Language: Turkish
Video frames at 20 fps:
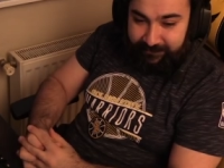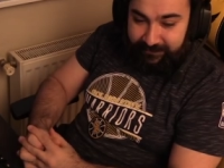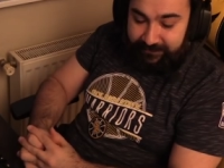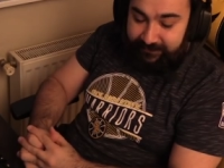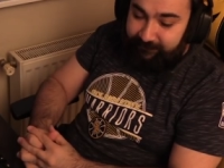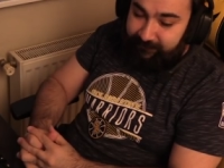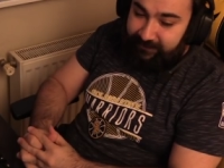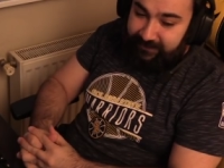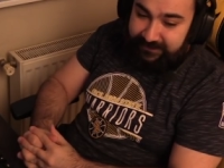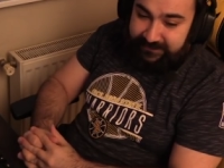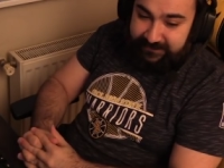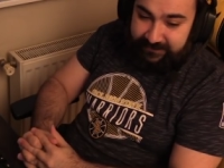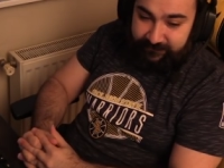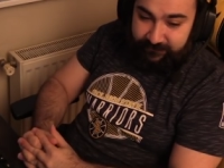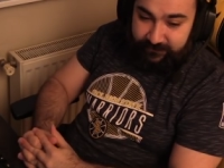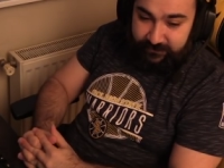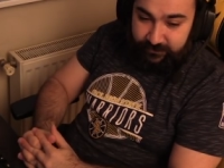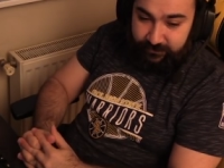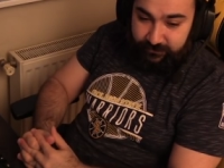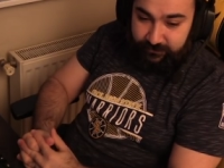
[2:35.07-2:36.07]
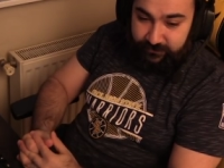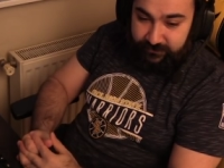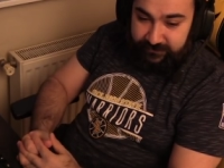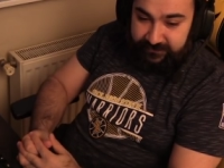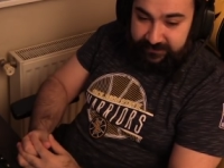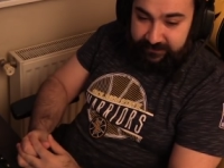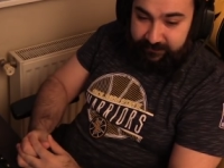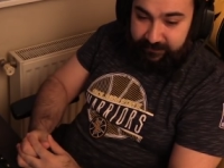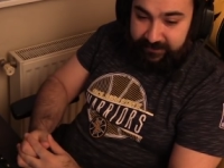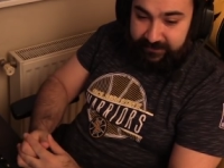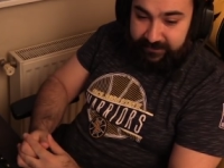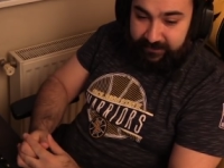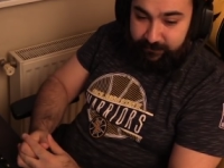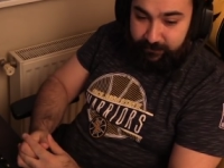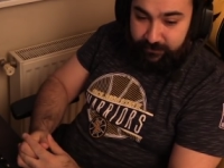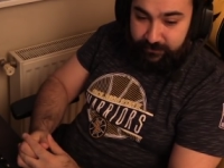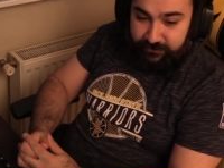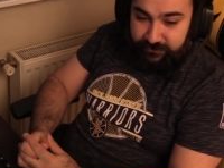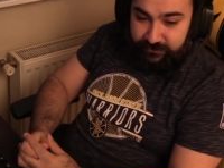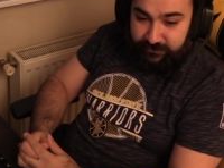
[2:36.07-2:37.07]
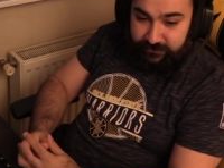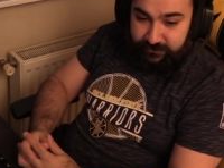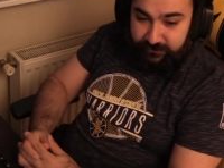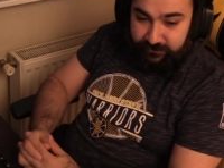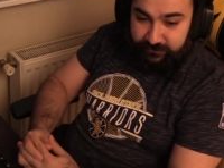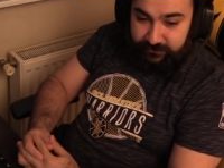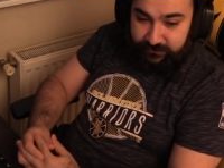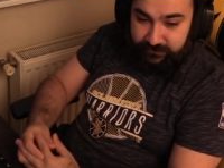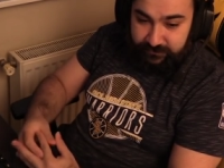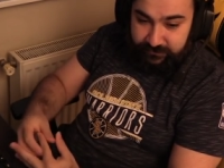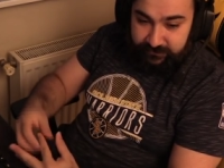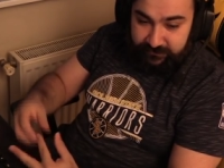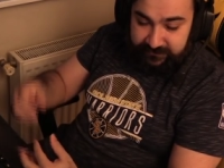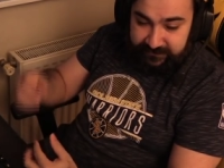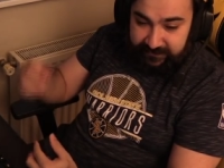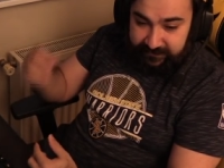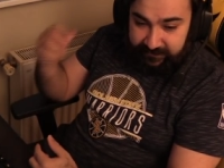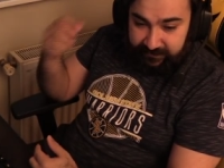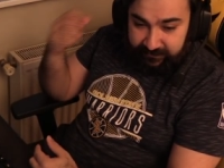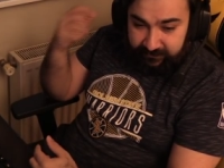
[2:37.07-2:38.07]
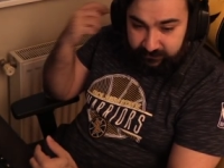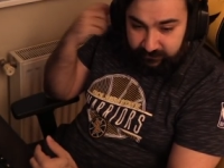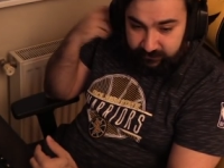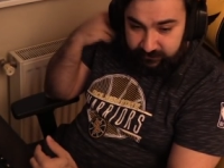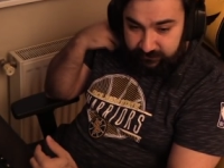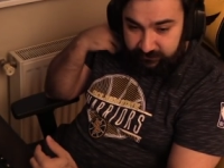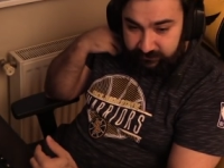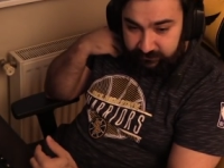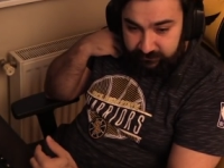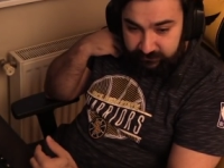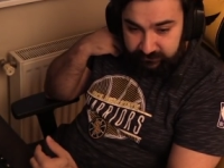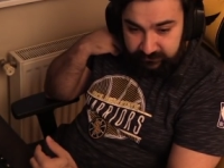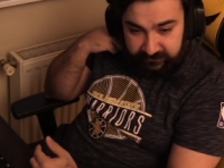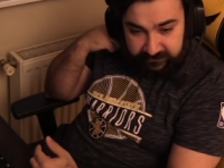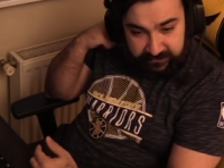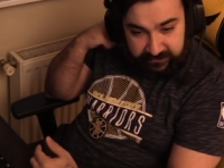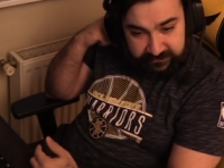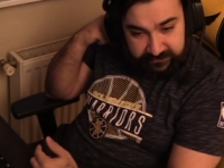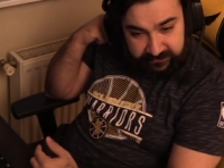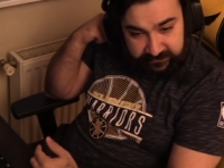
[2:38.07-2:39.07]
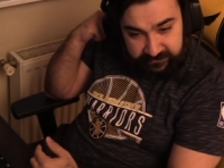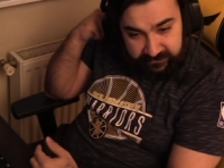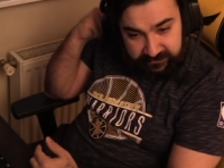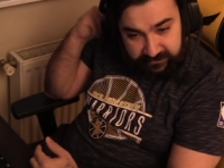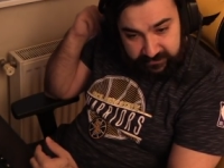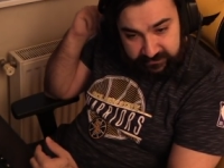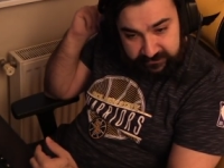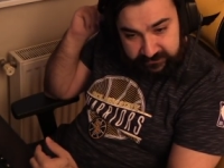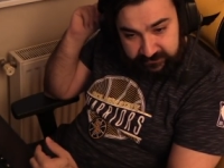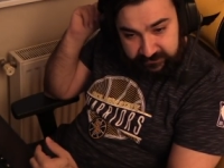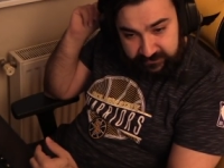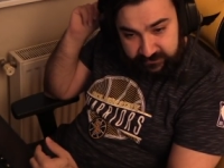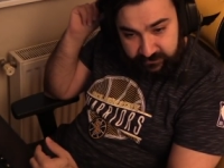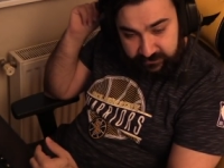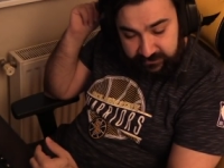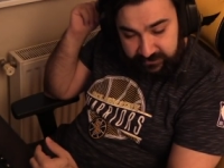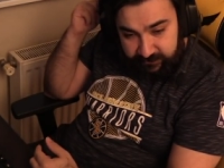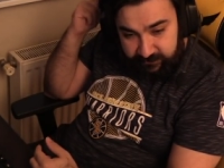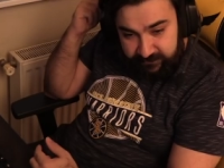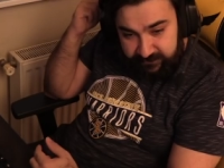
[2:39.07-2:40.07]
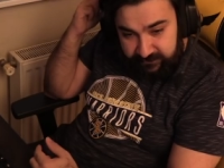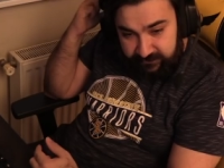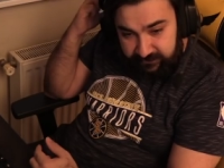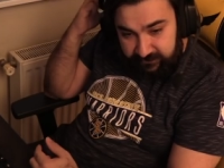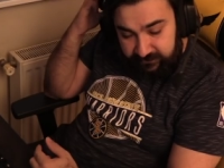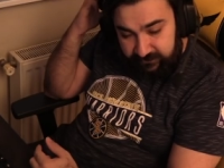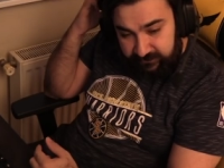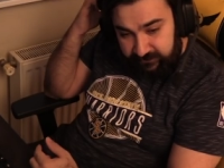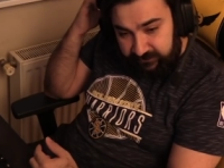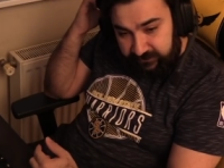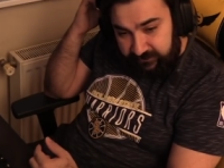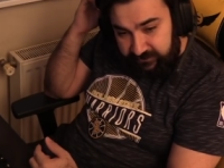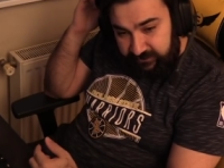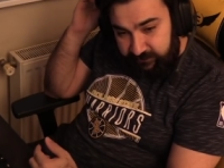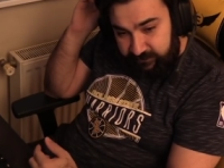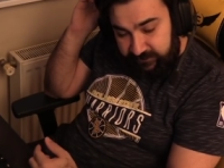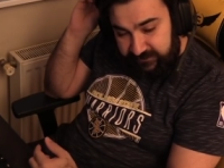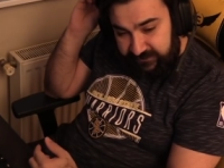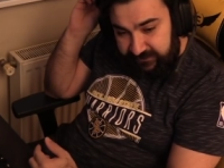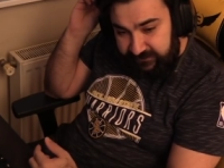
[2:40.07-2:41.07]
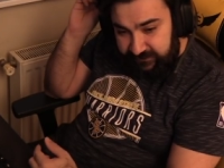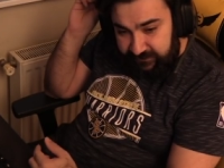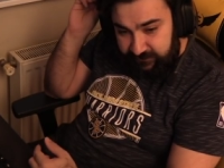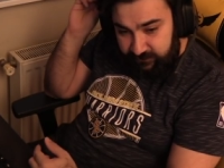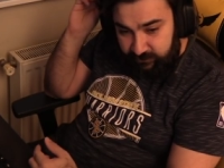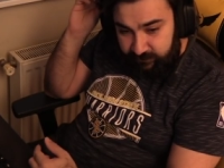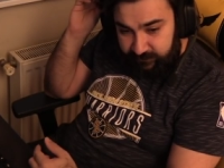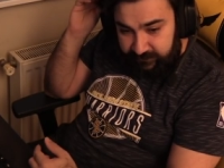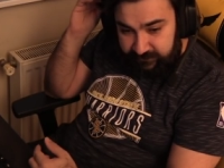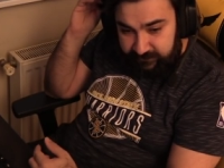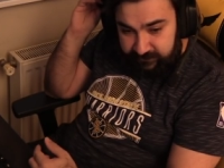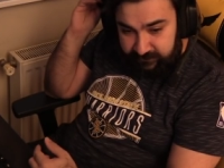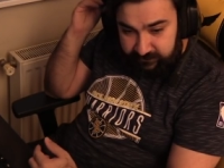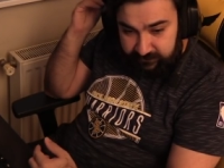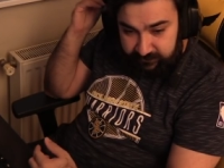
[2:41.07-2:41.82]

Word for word: Ba maalesef %30 ya. Bayram boyunca %30. Sergen Tor. Kinart ekran kartın ne söyler misin? 2080 süper.